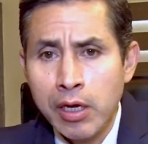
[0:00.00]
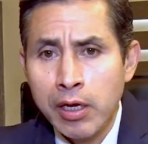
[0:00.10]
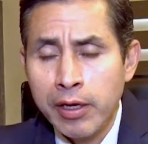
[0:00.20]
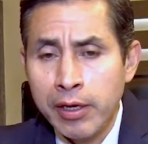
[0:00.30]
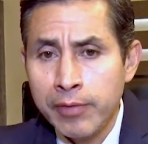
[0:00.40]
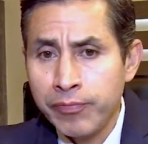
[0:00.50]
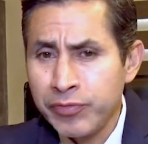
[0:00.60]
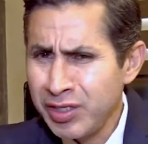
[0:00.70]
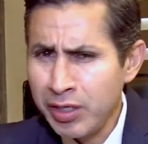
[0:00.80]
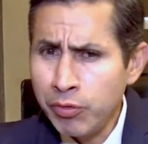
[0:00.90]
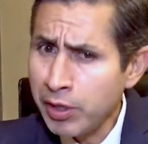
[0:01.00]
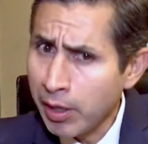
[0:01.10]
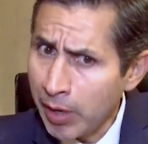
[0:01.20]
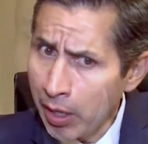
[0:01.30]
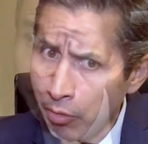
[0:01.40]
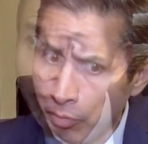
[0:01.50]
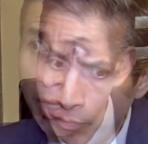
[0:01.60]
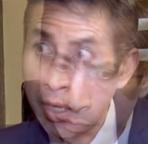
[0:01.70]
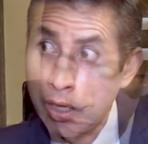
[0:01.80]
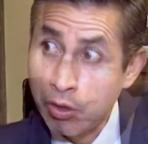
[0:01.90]
eh, sí un
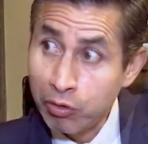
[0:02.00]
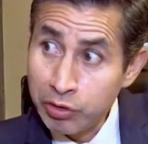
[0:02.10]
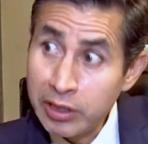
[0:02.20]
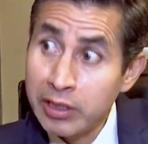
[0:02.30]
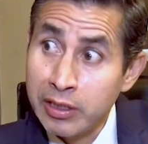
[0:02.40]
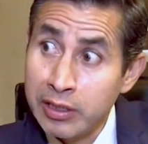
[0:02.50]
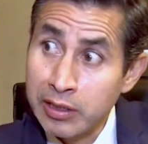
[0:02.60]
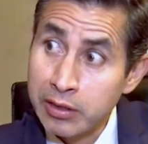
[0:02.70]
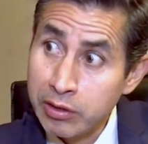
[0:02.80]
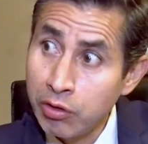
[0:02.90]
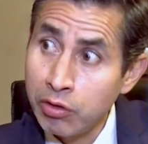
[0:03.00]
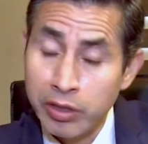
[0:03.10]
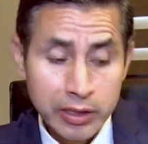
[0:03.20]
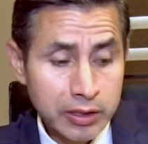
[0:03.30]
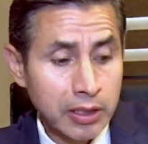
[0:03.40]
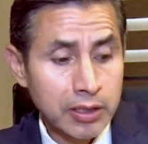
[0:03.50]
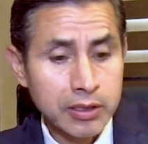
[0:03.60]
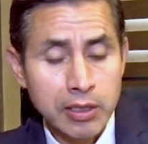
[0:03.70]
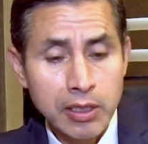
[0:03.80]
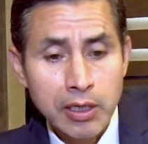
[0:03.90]
llamado a la concientización de
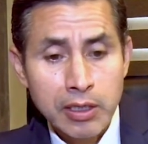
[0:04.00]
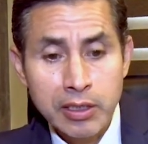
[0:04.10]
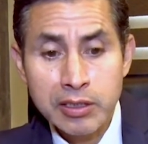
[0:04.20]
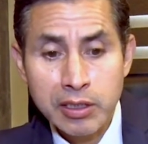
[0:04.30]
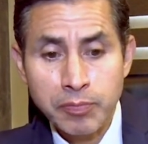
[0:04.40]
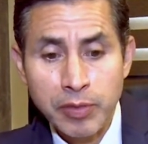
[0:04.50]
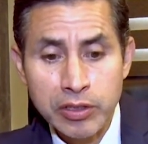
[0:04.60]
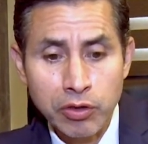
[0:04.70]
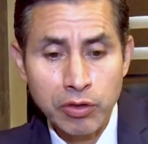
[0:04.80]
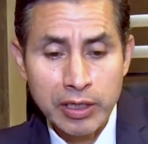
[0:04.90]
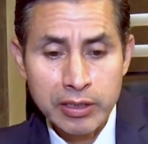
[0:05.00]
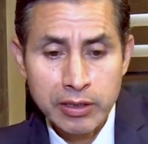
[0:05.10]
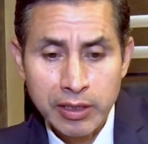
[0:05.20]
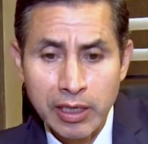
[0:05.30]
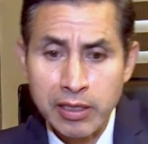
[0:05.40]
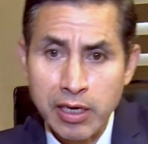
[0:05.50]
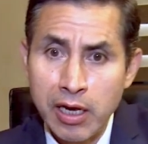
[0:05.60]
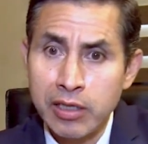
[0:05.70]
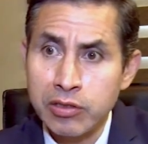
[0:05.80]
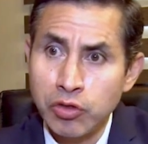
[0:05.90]
estas, de estas personas que
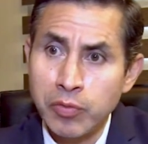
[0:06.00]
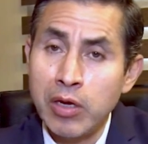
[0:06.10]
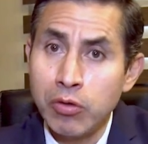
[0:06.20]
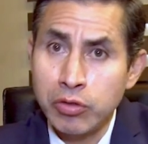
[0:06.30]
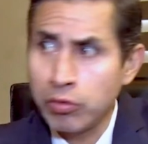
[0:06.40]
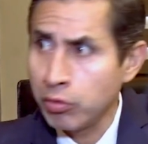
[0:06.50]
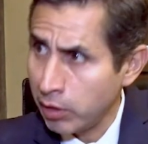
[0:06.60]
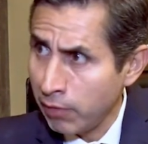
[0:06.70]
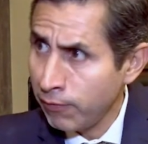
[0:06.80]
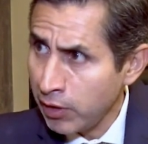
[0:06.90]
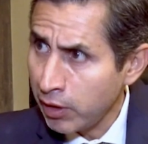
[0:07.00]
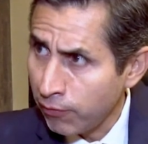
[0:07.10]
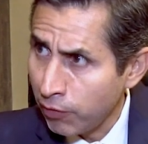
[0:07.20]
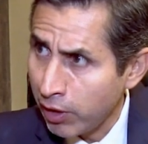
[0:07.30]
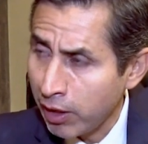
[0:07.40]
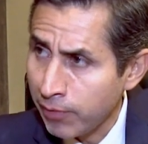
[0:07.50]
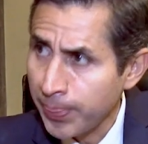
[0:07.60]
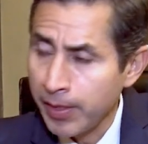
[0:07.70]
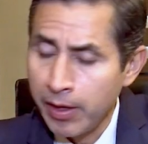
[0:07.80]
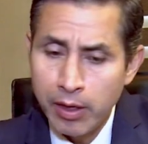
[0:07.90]
adquieren estos vehículos con el fin que fuere,
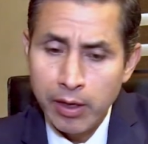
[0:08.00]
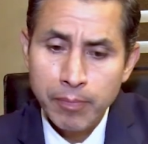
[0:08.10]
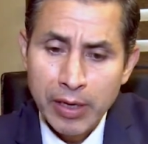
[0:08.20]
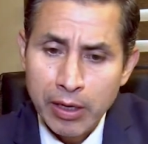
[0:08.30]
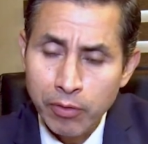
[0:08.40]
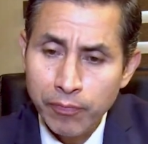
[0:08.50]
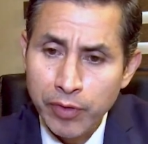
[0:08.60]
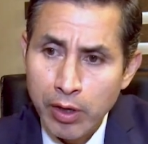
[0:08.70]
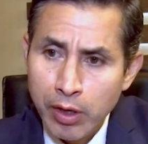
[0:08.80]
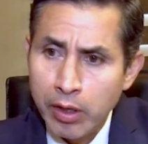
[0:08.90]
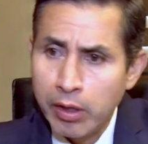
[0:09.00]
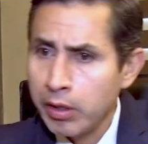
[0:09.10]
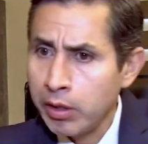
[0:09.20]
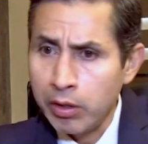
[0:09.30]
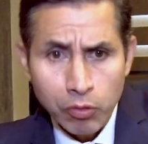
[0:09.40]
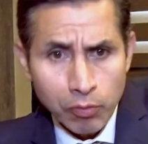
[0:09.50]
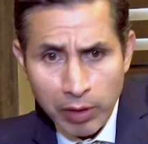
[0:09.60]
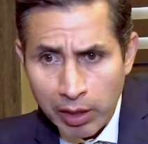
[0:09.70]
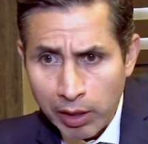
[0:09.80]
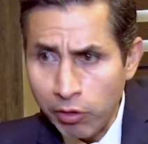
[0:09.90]
pero incumplen la